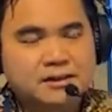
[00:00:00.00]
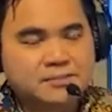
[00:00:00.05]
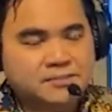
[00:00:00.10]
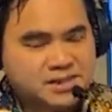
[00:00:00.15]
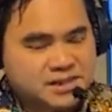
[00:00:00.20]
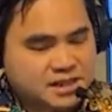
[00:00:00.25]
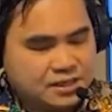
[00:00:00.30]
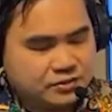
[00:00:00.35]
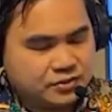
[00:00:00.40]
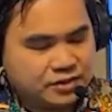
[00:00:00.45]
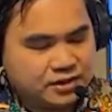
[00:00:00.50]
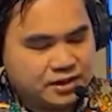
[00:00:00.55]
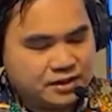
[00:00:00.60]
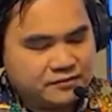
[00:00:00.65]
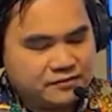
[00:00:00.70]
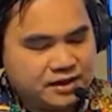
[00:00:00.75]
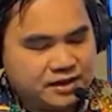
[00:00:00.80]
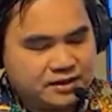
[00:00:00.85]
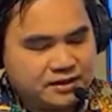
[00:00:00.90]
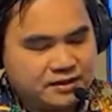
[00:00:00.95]
bây giờ tôi nói
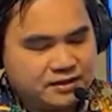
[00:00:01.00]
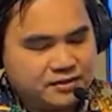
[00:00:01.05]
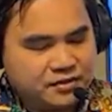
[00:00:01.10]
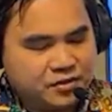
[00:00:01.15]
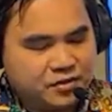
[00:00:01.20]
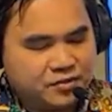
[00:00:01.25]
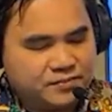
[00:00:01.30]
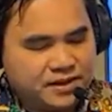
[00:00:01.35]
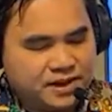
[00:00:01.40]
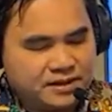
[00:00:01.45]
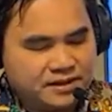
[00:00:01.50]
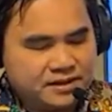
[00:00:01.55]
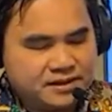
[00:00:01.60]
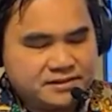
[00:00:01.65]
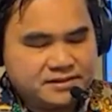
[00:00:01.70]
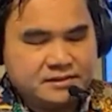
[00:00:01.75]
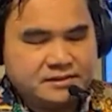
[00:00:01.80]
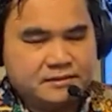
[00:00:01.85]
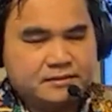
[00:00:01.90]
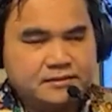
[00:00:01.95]
về những cái đồ mà như
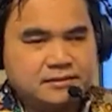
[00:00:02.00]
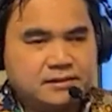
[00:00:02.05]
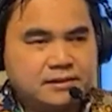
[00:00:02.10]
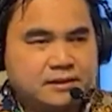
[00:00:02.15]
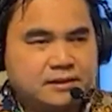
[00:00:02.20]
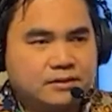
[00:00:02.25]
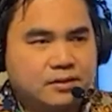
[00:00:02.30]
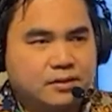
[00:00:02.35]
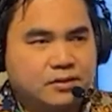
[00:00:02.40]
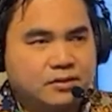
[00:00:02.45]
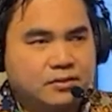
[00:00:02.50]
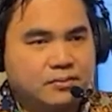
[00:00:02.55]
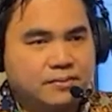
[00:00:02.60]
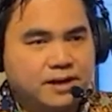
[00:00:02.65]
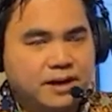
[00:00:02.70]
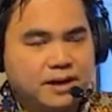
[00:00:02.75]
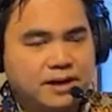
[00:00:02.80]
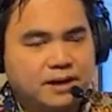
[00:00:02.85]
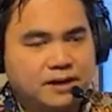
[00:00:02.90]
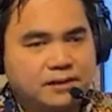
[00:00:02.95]
đồ
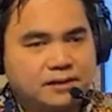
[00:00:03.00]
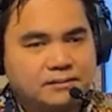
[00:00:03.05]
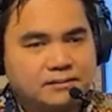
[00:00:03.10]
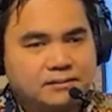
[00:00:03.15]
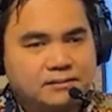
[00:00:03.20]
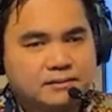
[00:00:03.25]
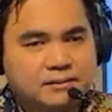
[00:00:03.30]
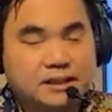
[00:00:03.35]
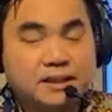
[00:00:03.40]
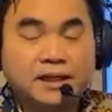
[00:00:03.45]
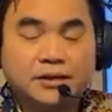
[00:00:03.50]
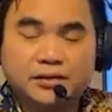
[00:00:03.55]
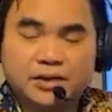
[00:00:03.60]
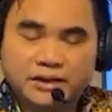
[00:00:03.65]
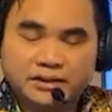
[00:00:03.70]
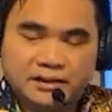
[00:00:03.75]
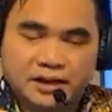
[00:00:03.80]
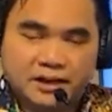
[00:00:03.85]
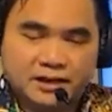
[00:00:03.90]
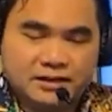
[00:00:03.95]
mà thương hiệu
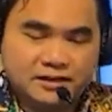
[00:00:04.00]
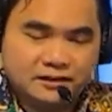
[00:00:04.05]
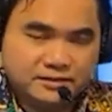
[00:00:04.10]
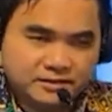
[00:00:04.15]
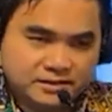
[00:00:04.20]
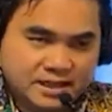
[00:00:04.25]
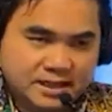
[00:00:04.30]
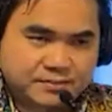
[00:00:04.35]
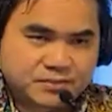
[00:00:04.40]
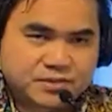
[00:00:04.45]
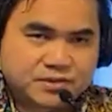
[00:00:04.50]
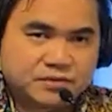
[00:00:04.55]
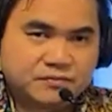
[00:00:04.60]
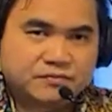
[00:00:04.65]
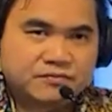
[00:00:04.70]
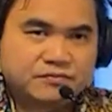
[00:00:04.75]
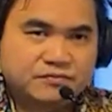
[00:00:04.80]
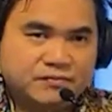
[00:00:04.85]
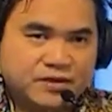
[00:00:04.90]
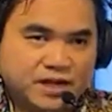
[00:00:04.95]
điện tử
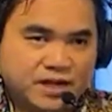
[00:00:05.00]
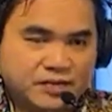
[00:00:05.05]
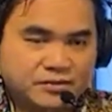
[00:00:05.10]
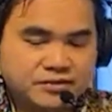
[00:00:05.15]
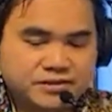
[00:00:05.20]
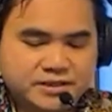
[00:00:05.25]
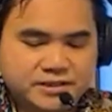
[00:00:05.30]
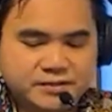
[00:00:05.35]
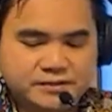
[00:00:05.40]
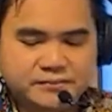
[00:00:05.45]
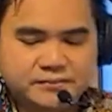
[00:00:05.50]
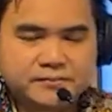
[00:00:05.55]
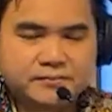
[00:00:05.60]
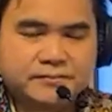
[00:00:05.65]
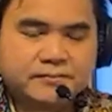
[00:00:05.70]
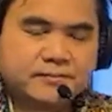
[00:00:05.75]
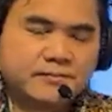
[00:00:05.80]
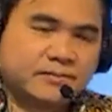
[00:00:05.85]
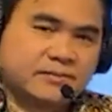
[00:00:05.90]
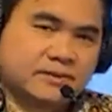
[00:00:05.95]
Samsung và LG
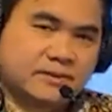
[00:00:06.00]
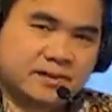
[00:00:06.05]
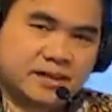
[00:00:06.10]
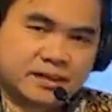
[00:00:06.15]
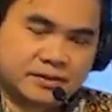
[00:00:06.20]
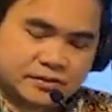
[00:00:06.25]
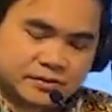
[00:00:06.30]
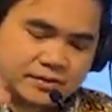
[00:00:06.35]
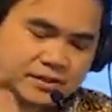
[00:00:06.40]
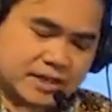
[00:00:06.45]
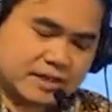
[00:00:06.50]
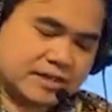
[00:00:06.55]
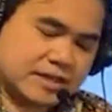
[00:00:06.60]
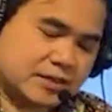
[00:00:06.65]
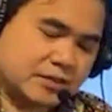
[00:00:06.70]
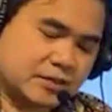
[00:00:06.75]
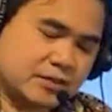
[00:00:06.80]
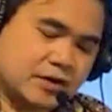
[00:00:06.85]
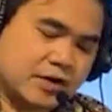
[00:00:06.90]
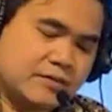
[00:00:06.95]
tại, tại
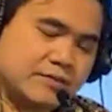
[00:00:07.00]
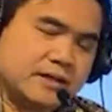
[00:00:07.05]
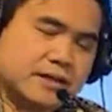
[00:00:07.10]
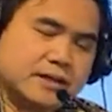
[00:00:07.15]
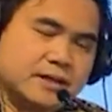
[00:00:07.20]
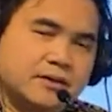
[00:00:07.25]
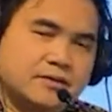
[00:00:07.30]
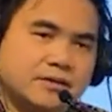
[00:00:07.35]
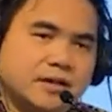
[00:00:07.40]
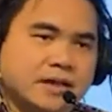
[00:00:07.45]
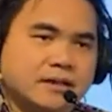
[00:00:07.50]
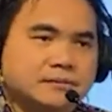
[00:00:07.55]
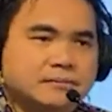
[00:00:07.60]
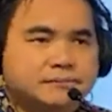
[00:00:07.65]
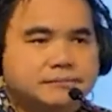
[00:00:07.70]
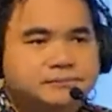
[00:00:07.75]
sao tôi nói về cái điều này